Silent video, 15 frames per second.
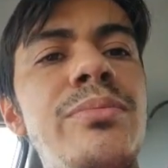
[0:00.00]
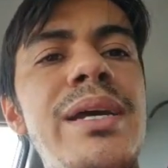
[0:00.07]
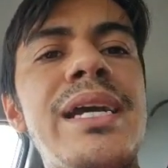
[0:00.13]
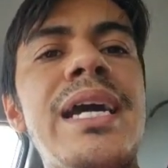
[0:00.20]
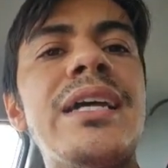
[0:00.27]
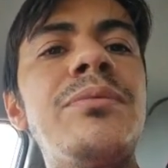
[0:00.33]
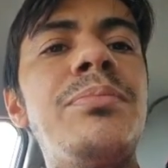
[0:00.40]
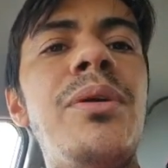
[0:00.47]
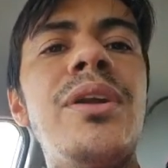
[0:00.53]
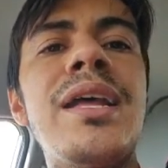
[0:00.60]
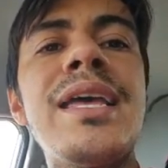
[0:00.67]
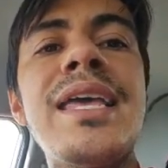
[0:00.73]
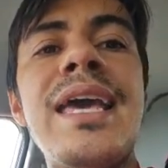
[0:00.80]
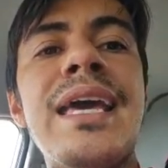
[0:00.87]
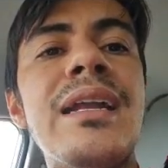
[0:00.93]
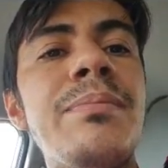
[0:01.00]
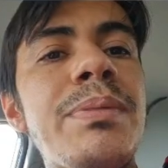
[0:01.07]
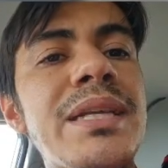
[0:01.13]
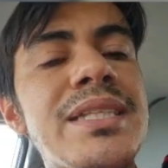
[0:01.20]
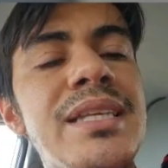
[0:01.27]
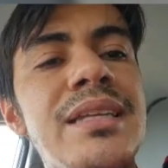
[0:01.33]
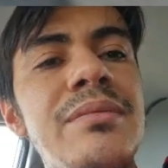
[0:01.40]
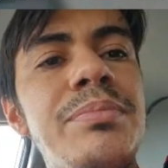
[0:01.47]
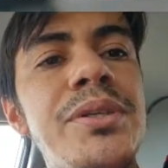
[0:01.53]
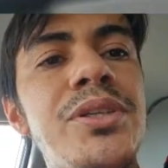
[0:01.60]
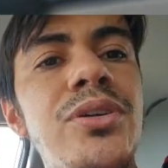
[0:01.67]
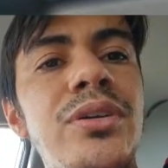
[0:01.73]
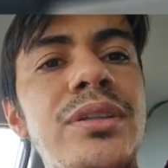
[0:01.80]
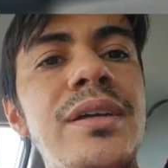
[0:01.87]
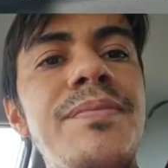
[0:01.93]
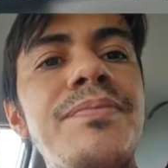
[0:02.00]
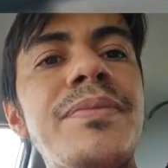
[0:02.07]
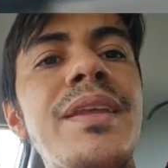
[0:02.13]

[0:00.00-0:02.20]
mercado, porém era para CNPJ,